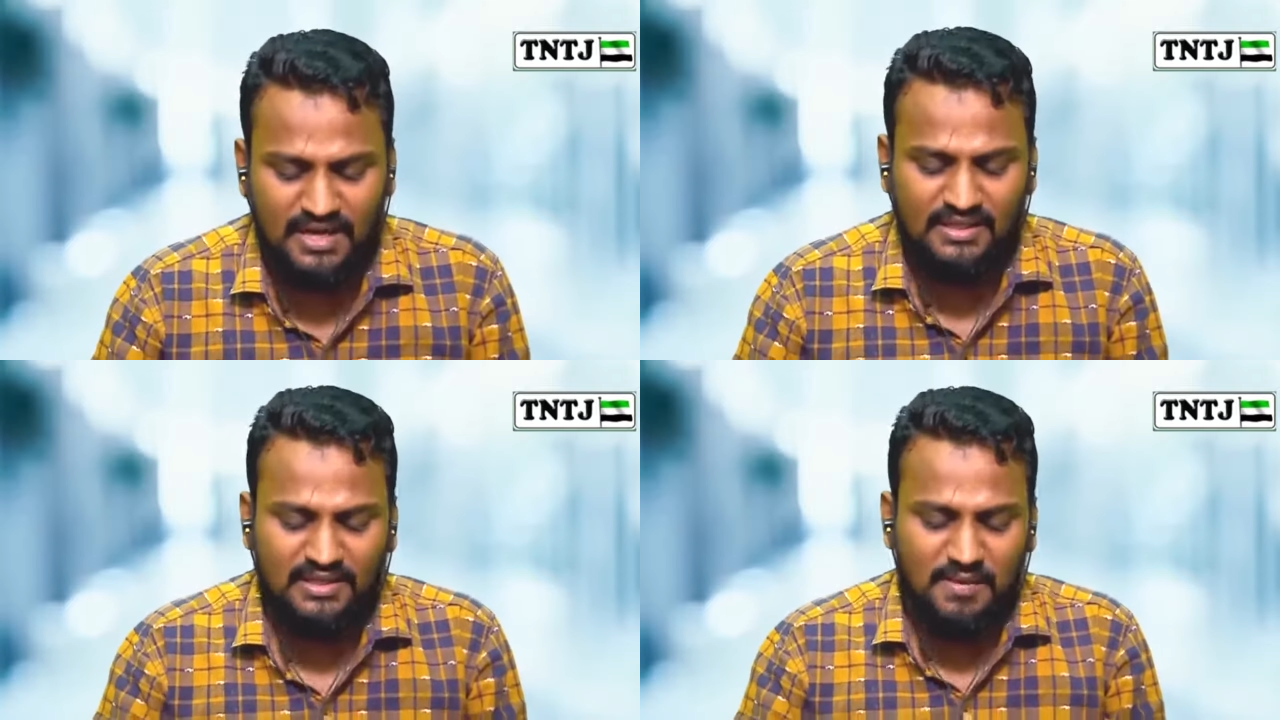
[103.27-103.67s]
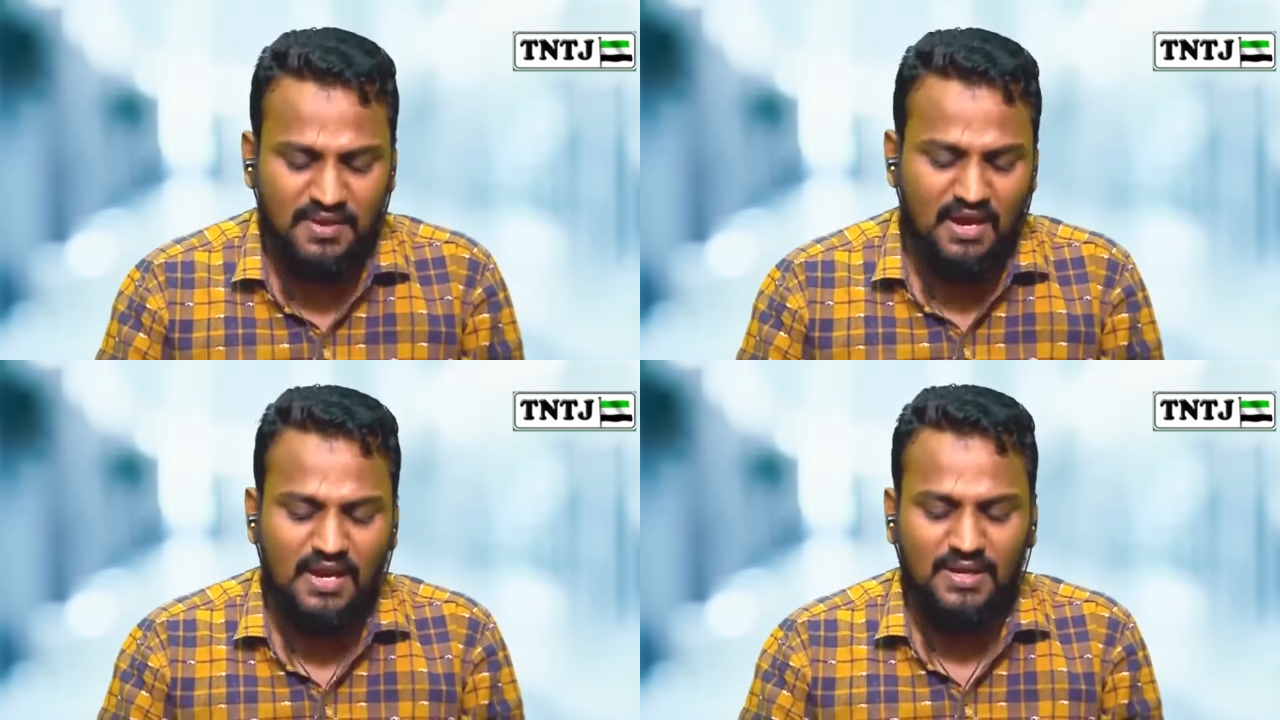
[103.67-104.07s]
அந்த
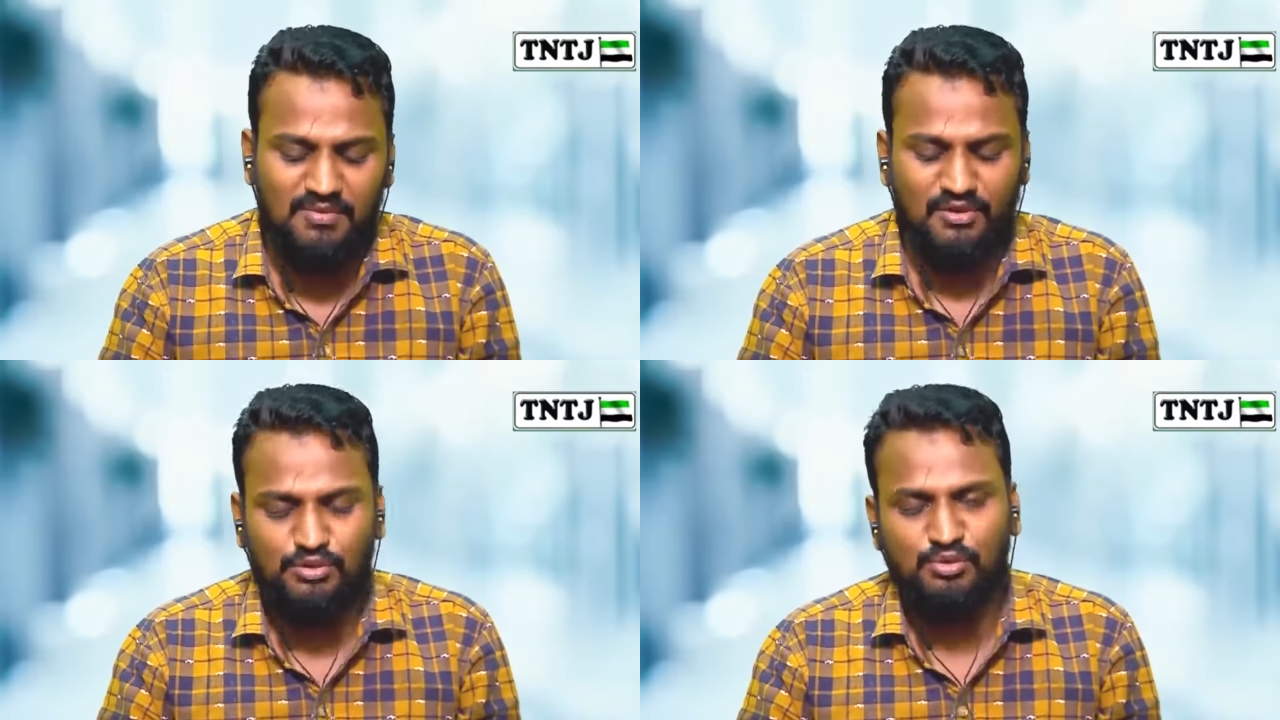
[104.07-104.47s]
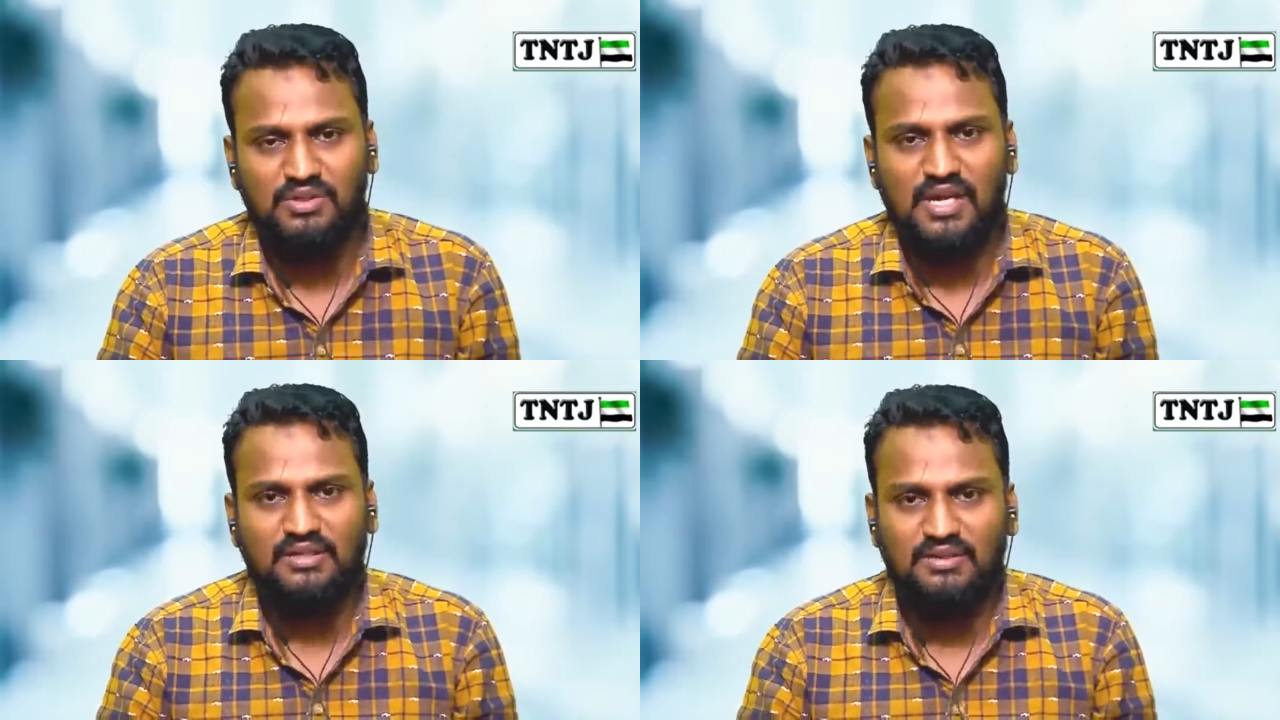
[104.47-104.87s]
இரவில் மட்டும்
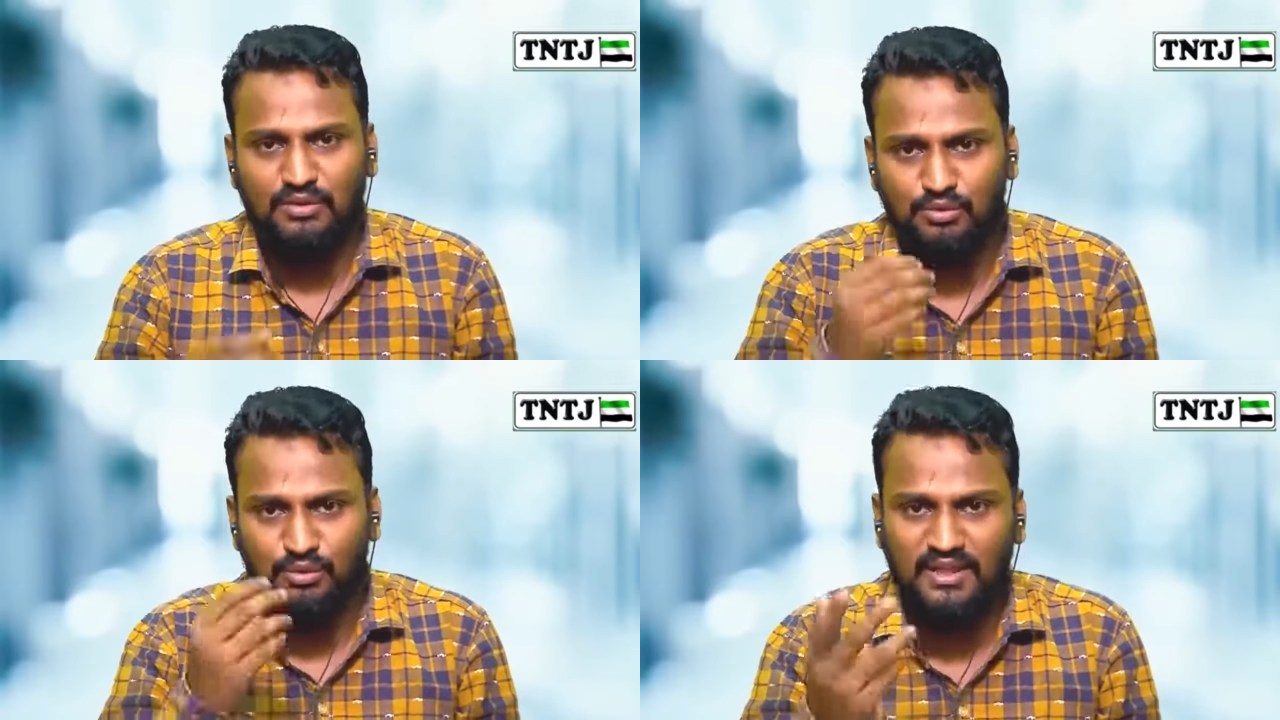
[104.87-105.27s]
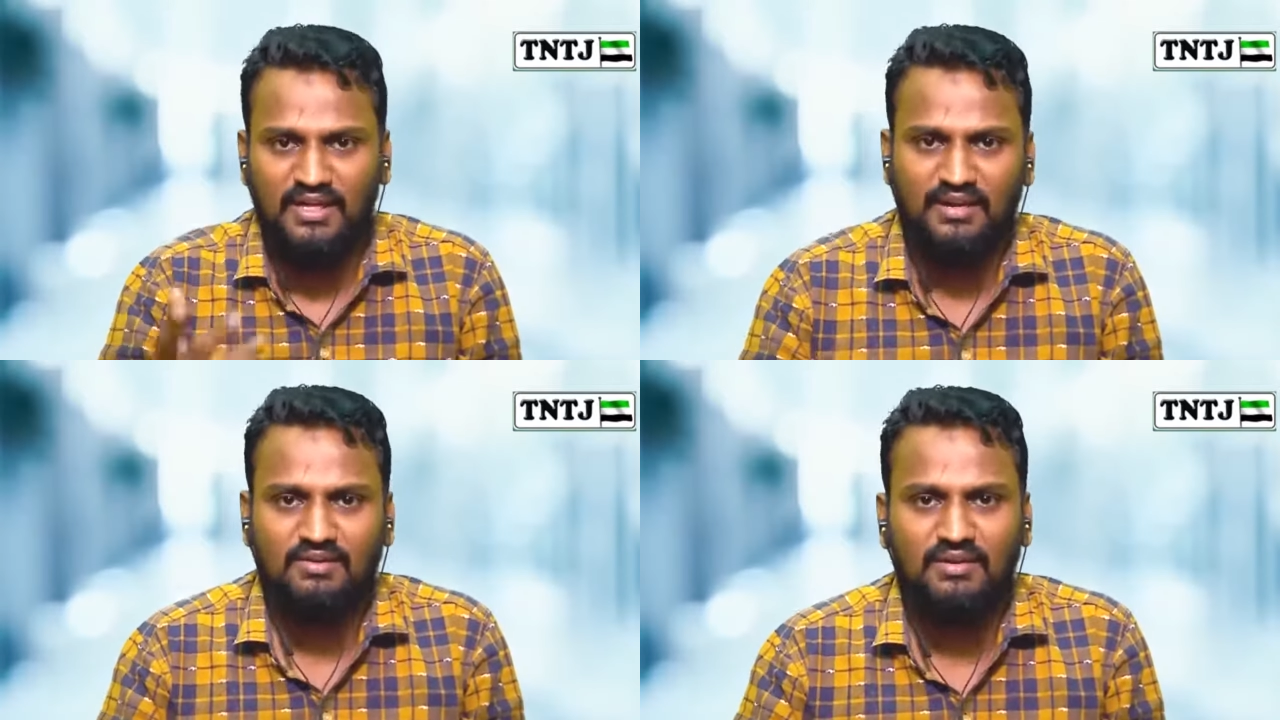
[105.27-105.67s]
விசேஷமாக
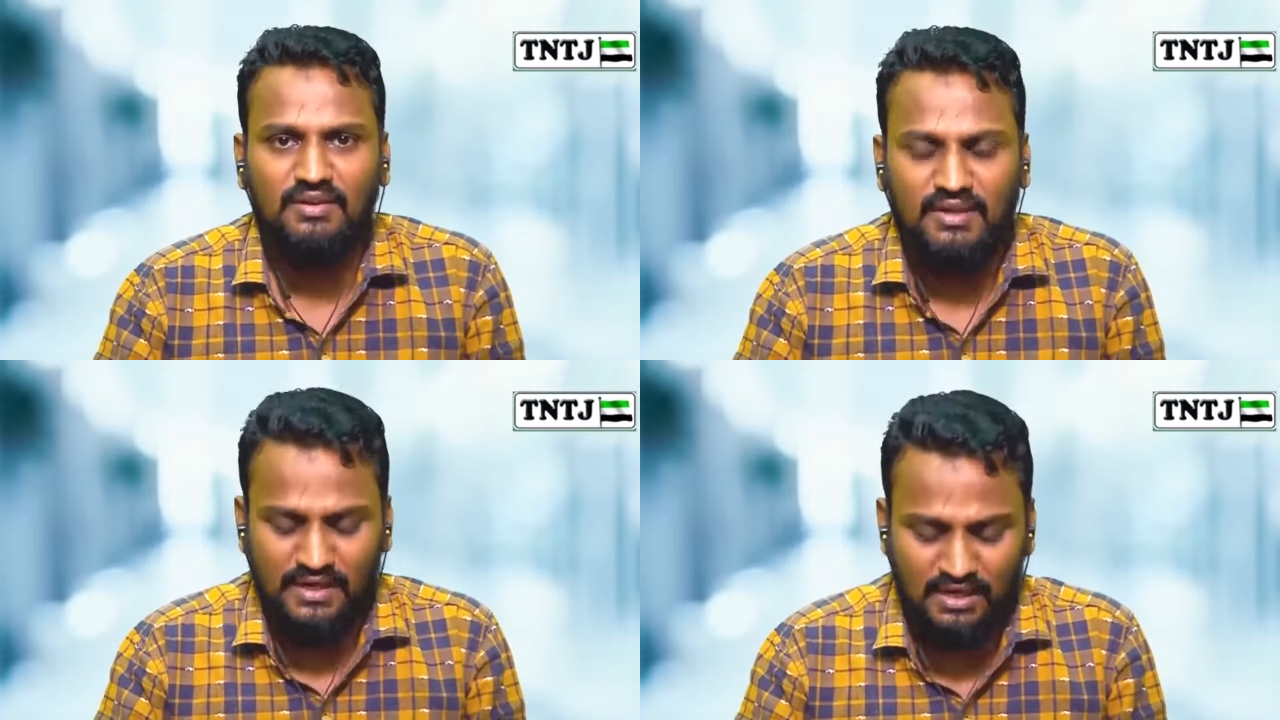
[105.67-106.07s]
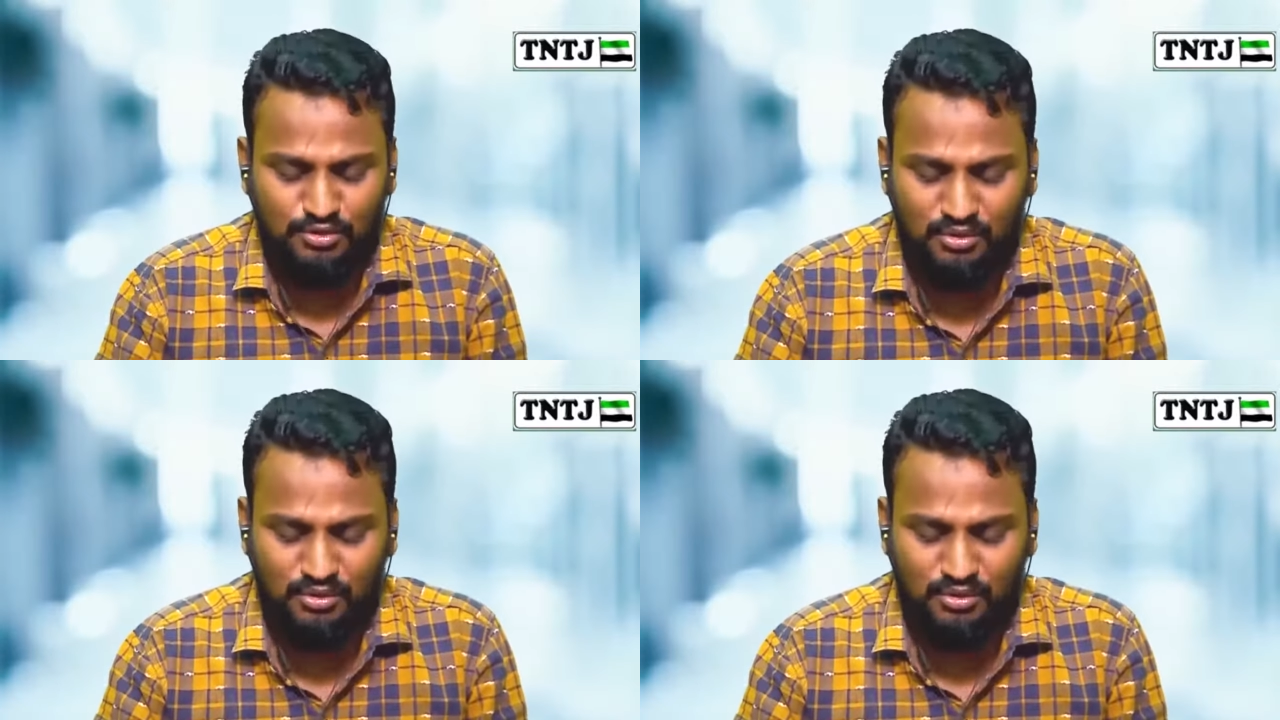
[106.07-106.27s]
வழிபாடு செய்கிறதும்